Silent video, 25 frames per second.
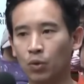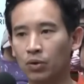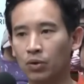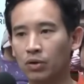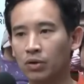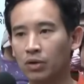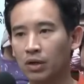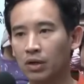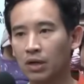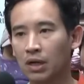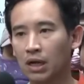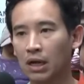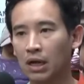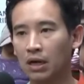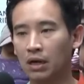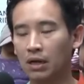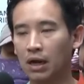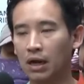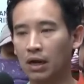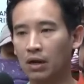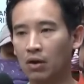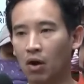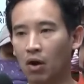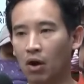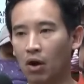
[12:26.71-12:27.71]
งขึ้นรถ
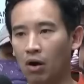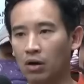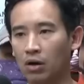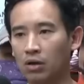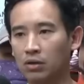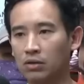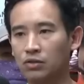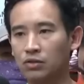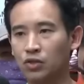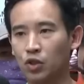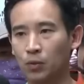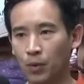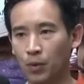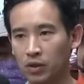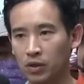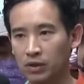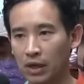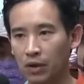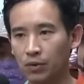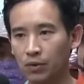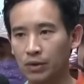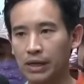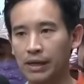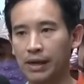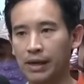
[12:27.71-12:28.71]
ตู้แล้วก็ต้องมาไม่ห
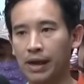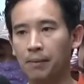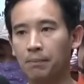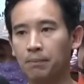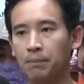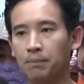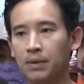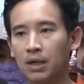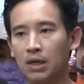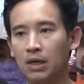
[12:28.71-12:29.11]
ยุดตอบคำถา